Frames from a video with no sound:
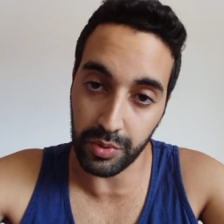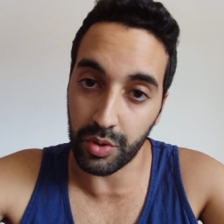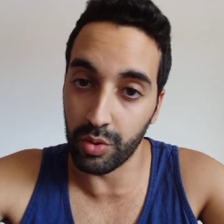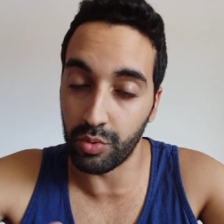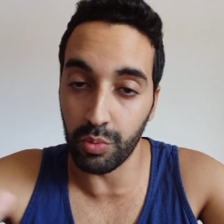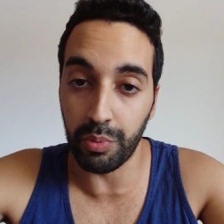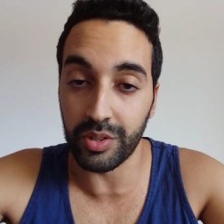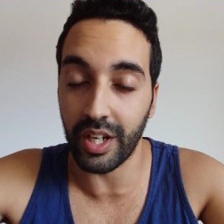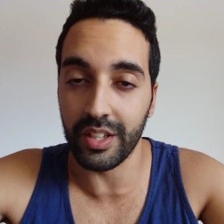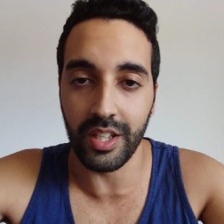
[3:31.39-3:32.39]
puisque tout peut
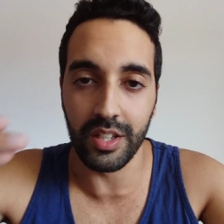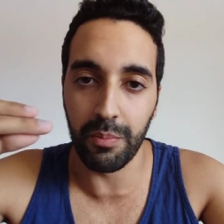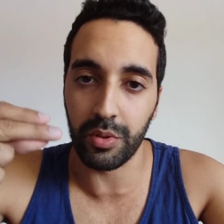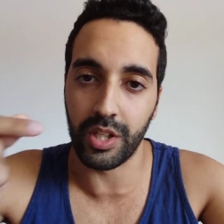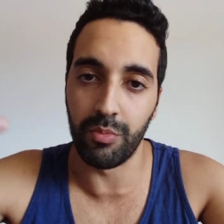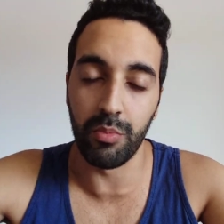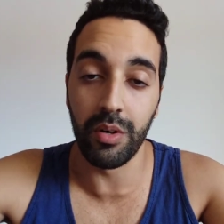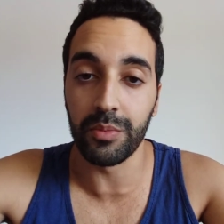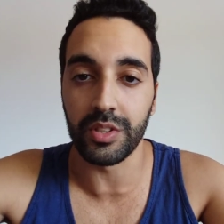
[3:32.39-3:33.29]
s'arrêter à n'importe quel moment,